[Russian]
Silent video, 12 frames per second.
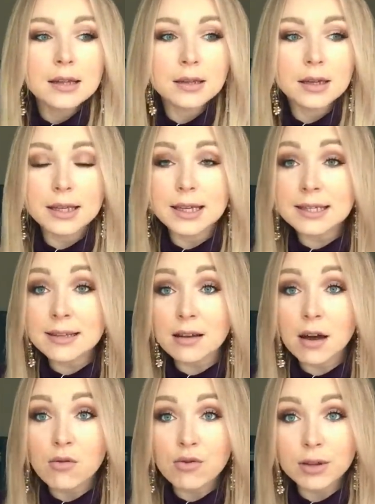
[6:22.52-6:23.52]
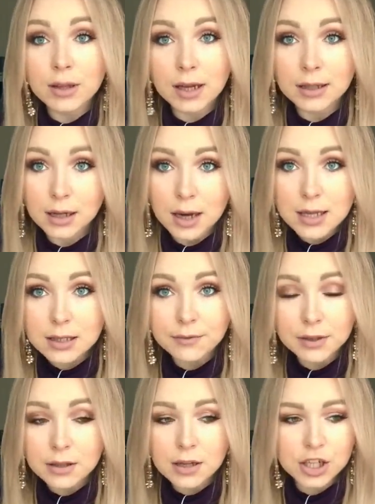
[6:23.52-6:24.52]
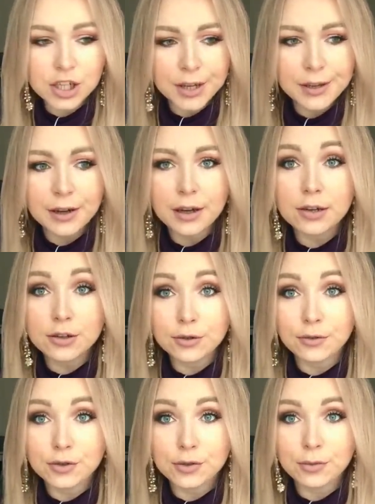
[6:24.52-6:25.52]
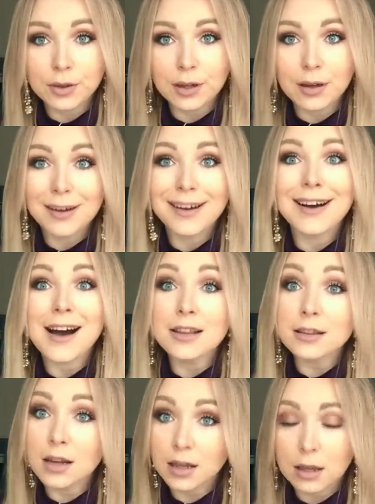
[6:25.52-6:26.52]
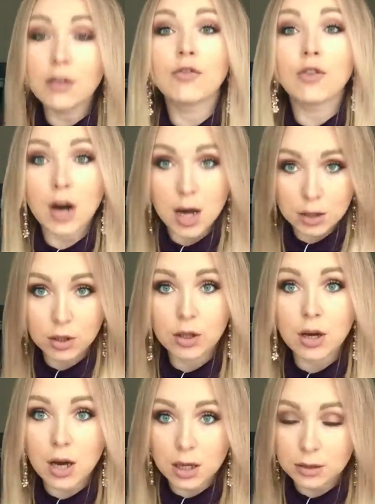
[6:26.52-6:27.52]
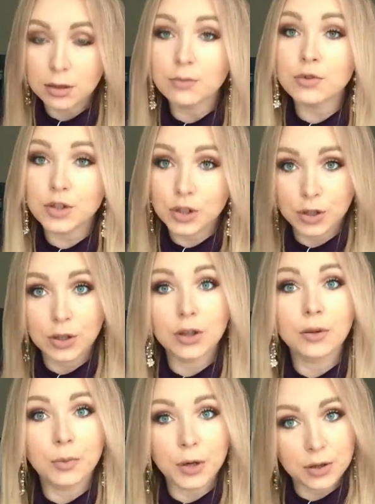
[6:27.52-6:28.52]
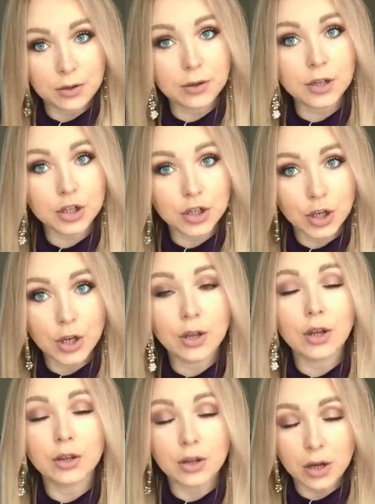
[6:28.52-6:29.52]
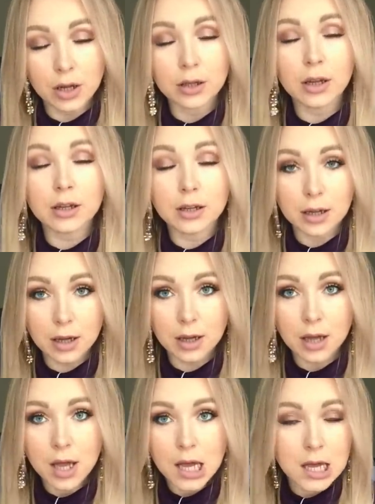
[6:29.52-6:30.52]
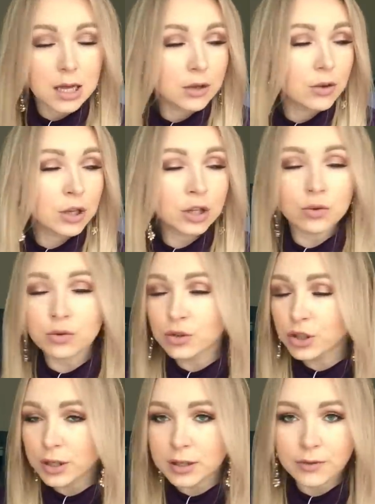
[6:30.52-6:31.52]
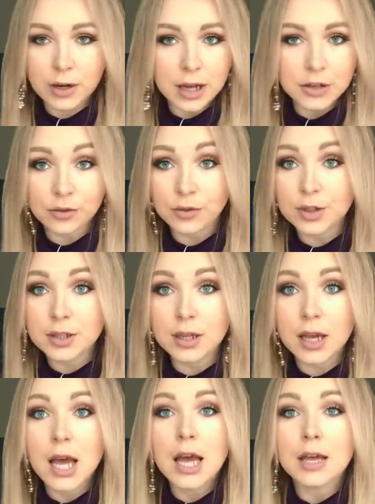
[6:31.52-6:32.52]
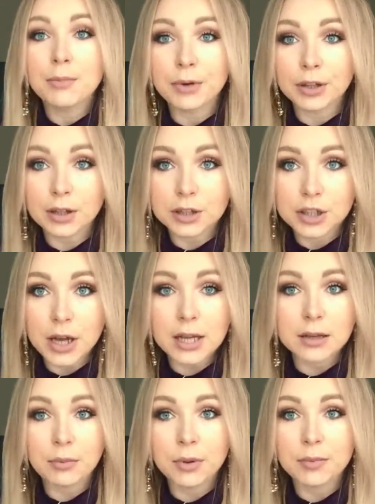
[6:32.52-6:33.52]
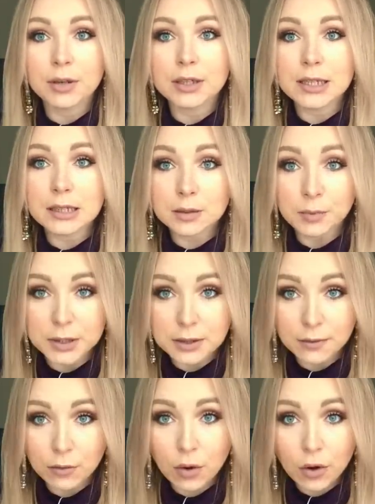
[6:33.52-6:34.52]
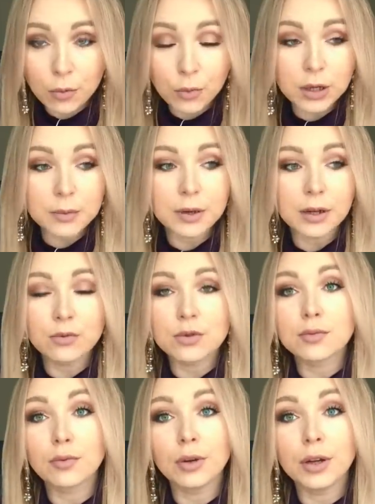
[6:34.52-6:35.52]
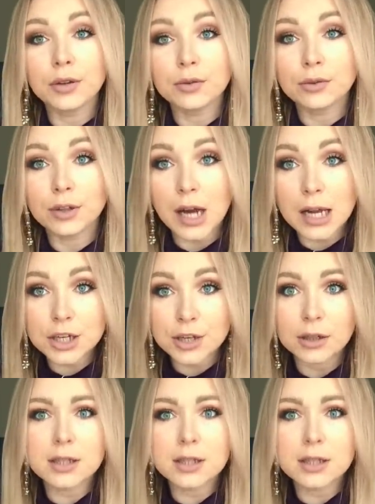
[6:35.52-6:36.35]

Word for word: Если какой-то отказ в отношениях или еще в чем-то, она кивает, да, ты мужчина, ты принял решение, да, да, да. Но она тут же разворачивается и продолжает, например, делать по-своему, либо гнуть свою линию дальше.